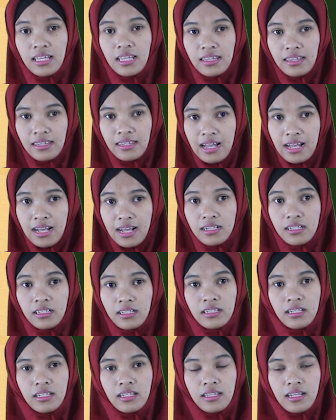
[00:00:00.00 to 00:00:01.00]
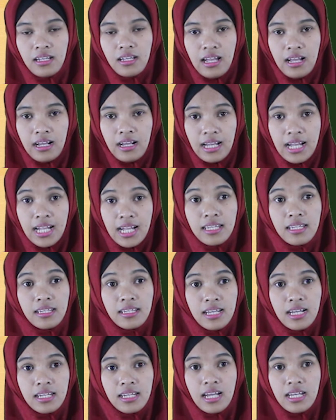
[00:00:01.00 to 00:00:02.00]
tentang keterangan
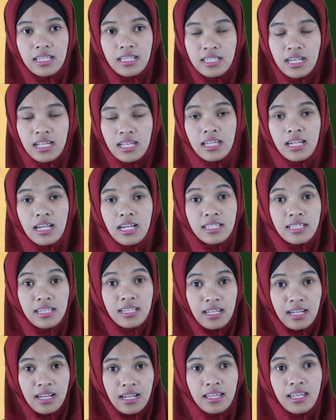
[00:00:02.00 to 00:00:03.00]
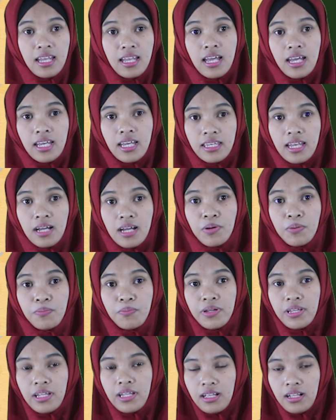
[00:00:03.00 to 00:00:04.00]
dan ajaran-ajaran yang
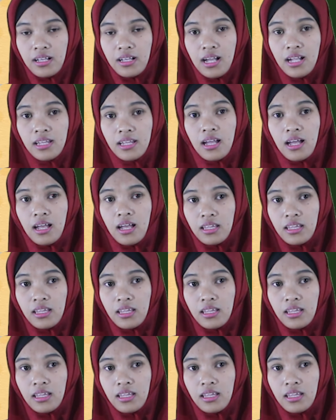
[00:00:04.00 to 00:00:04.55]
membenarkan